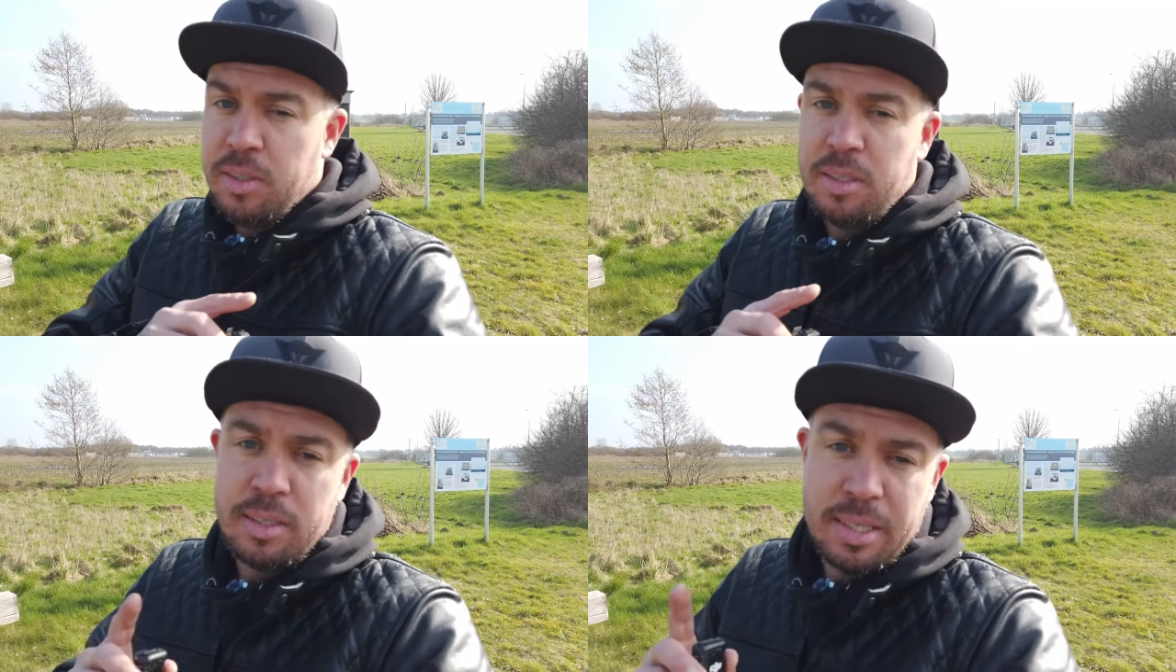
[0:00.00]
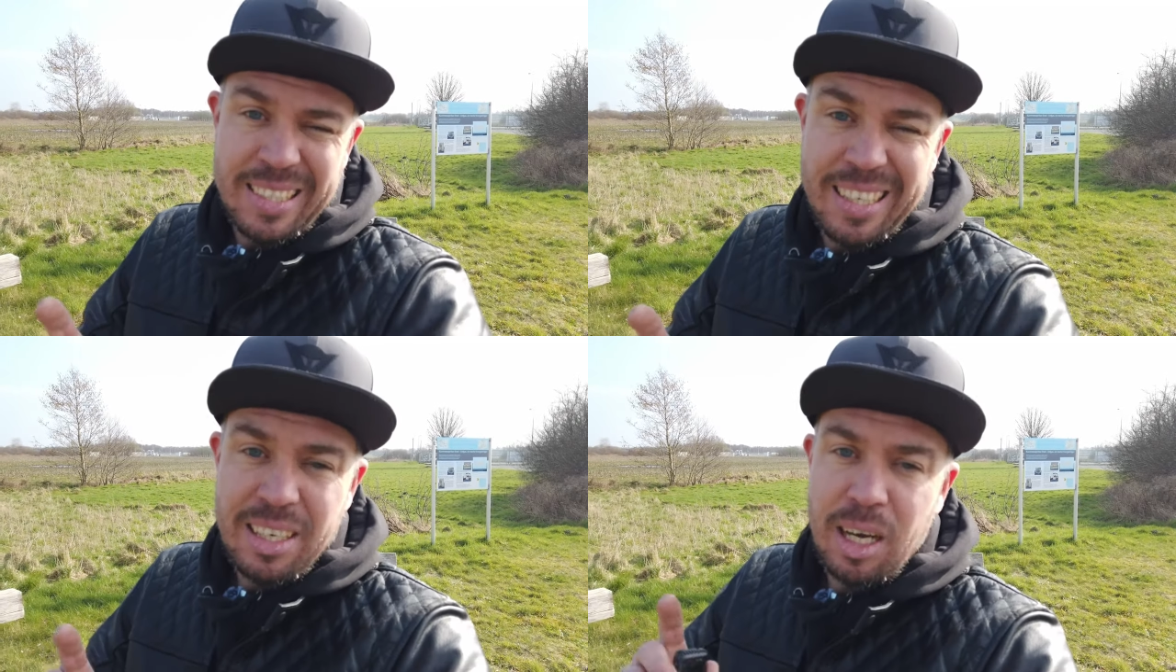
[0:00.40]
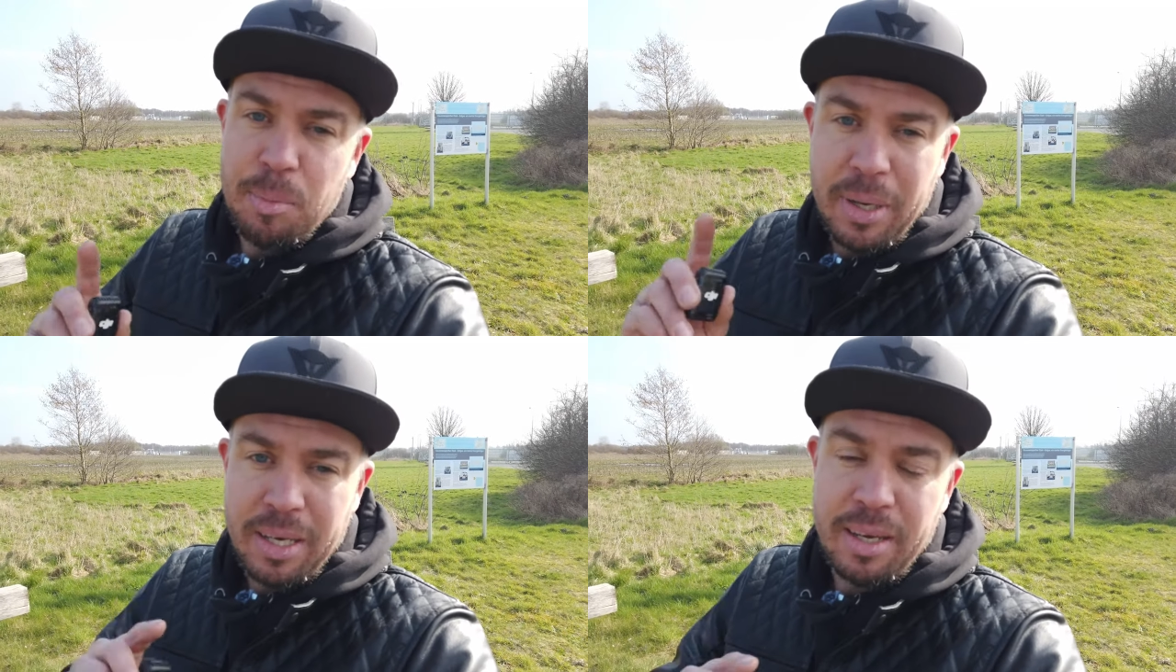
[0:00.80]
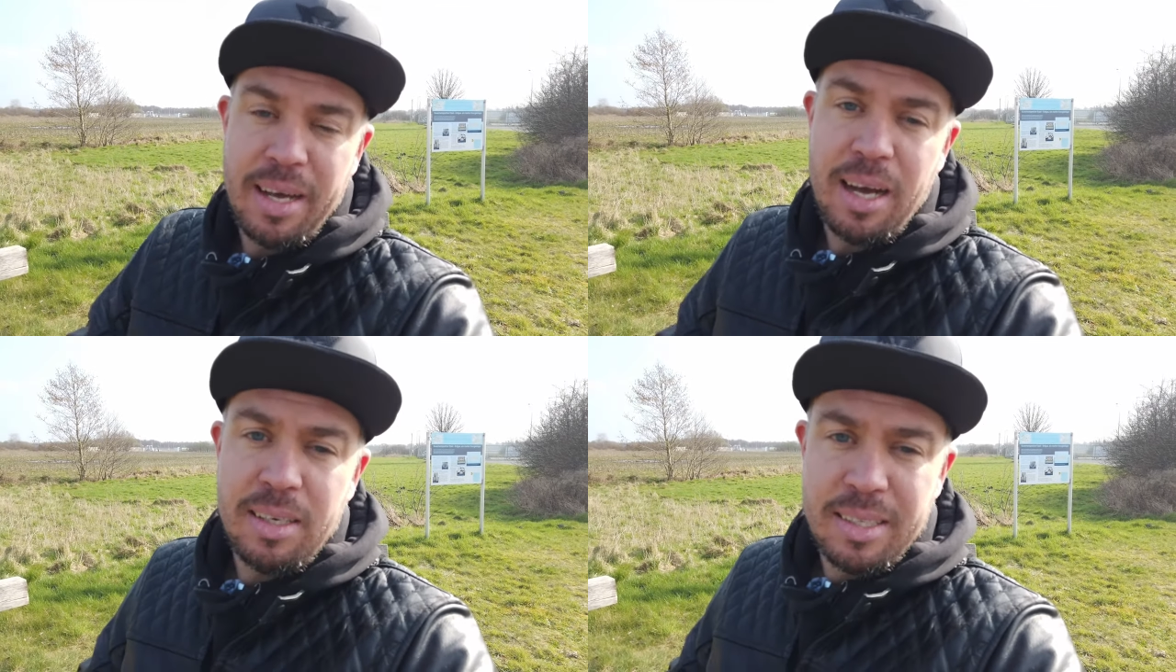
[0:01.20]
Falls ihr das gesehen habt, mein
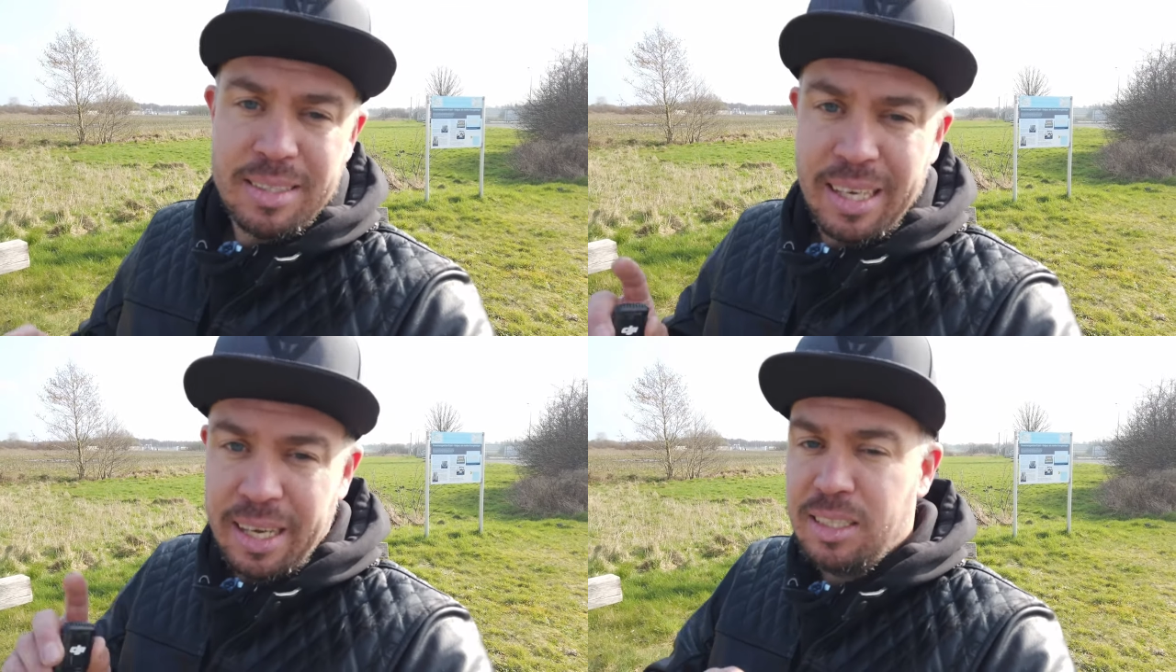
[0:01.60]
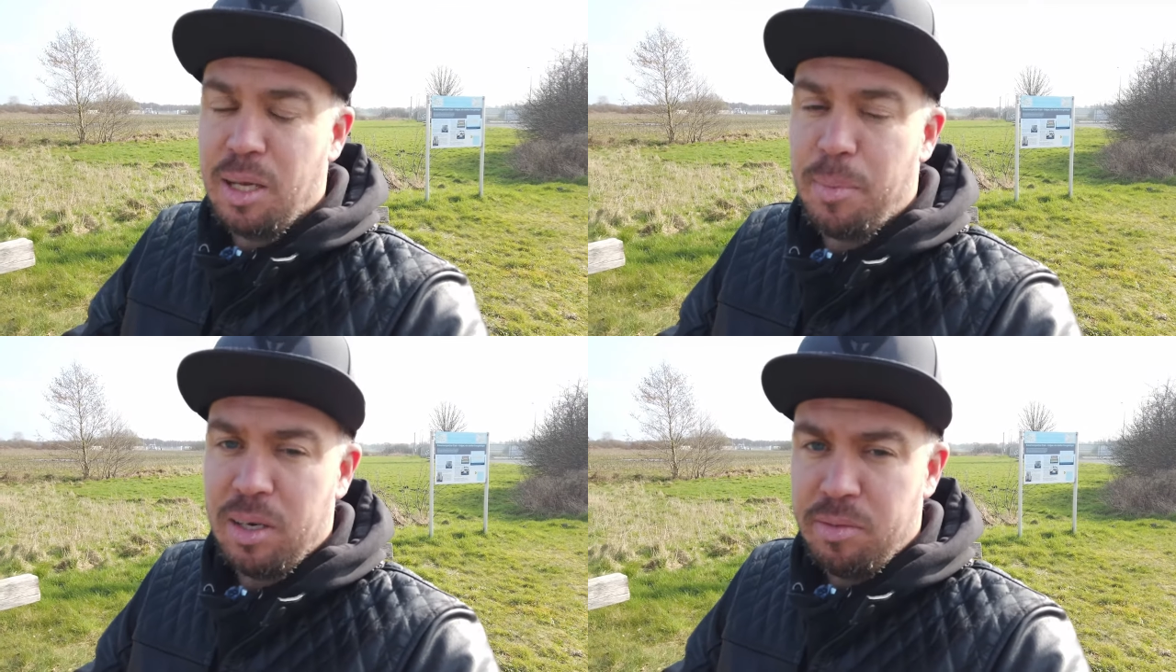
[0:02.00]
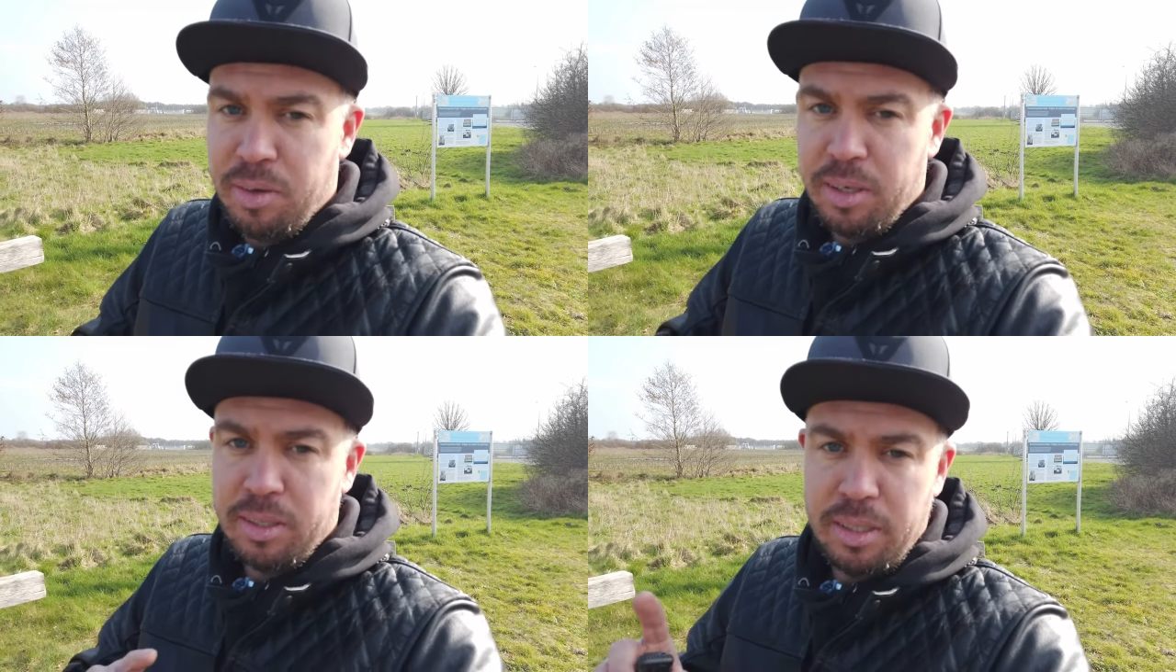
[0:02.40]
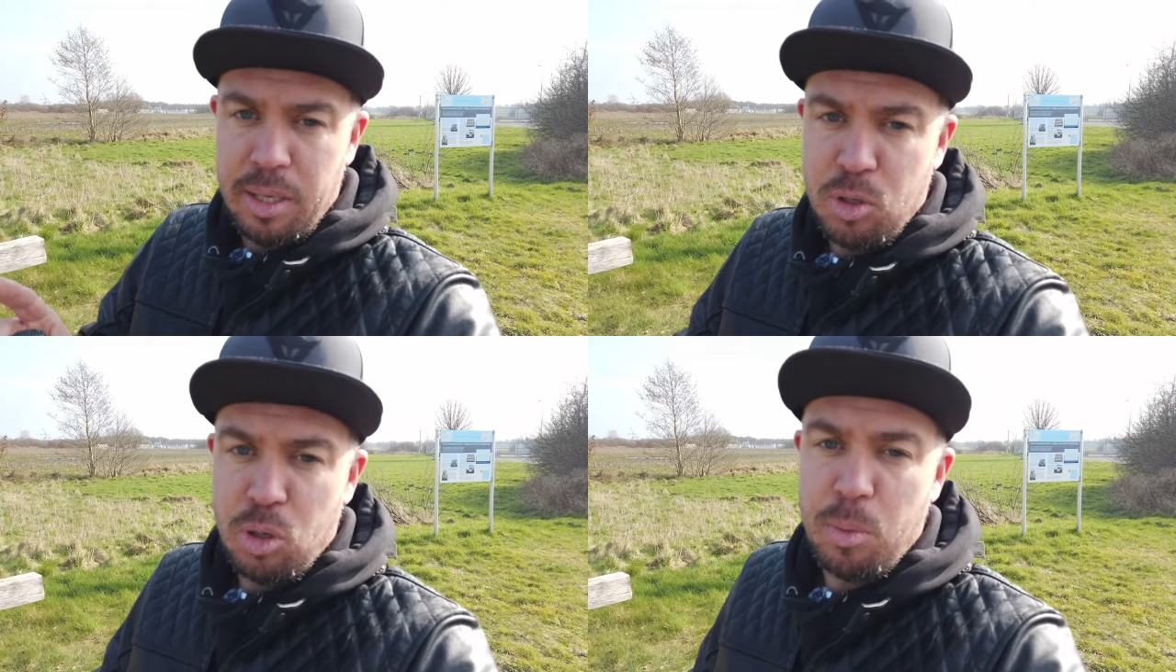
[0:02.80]
Kanal ist recht am Anfang.
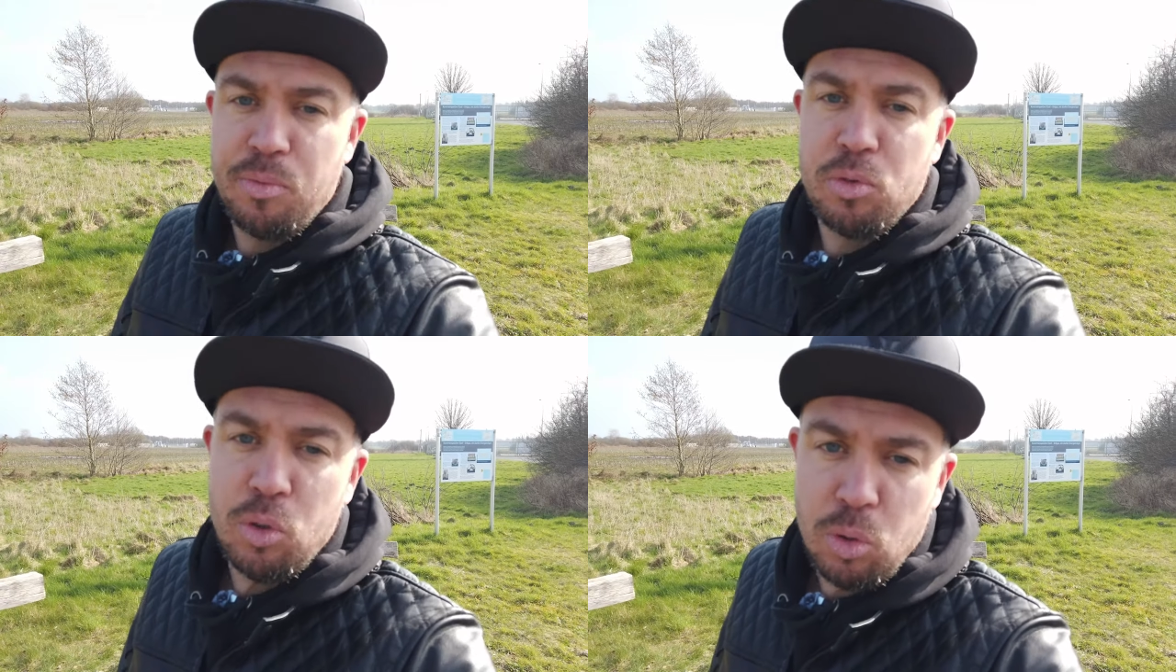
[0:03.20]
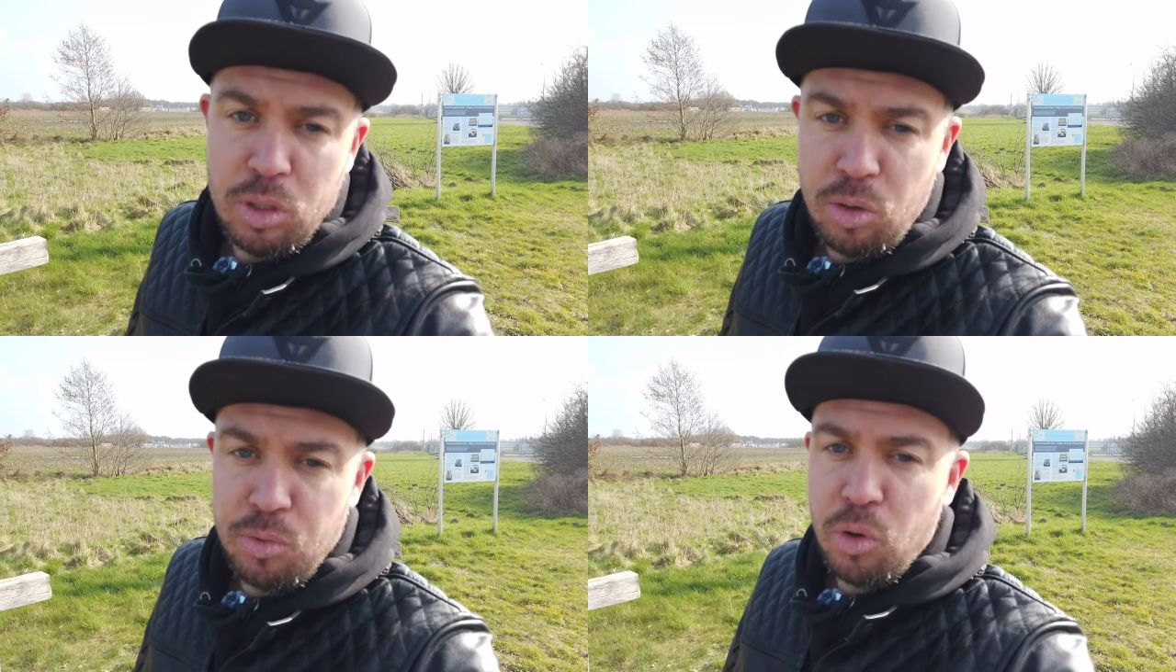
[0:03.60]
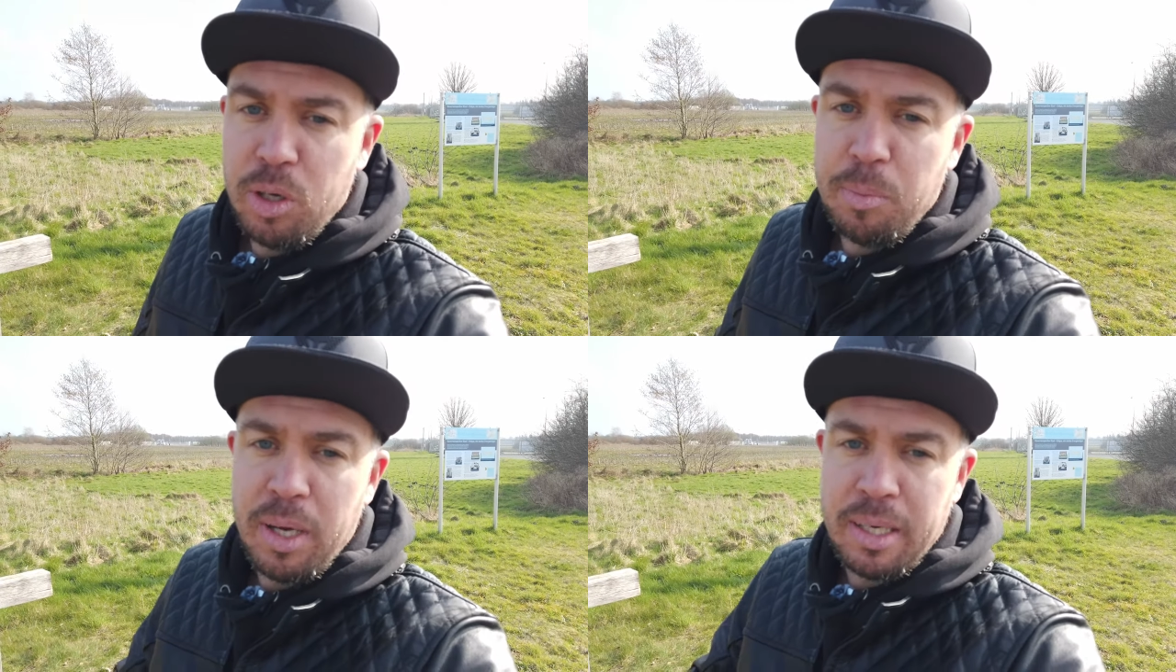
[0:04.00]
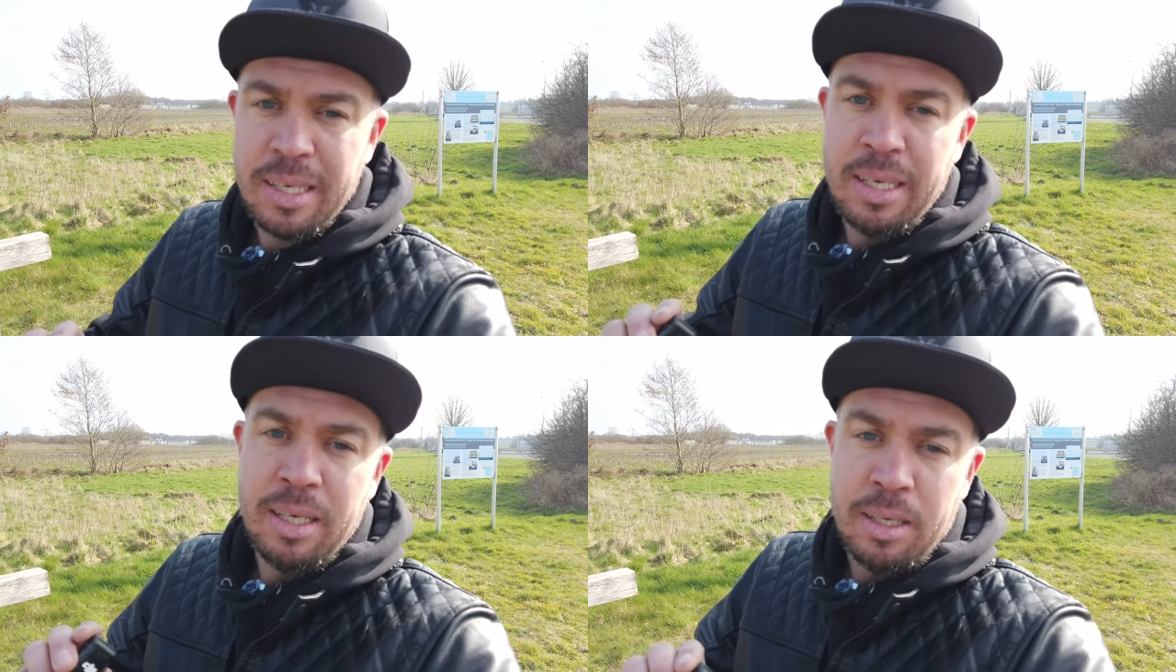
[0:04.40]
Ich habe den nochmal von Grund auf neu gemacht.